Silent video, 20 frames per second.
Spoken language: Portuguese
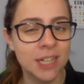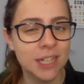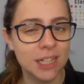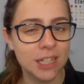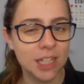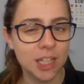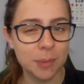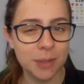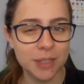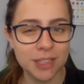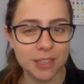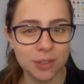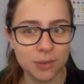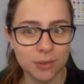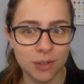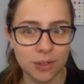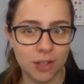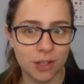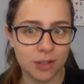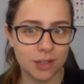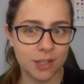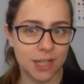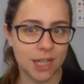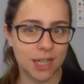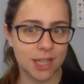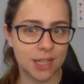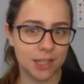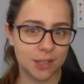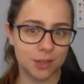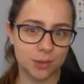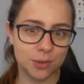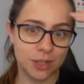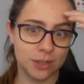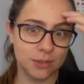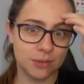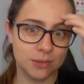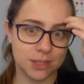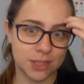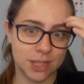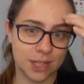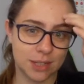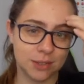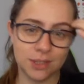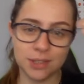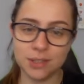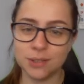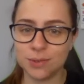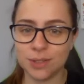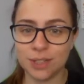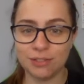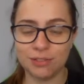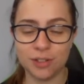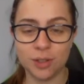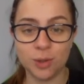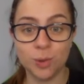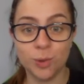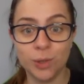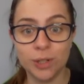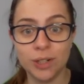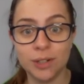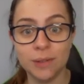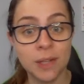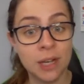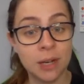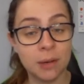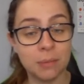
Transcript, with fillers: E batendo o olho na, no enunciado, que não tem figura,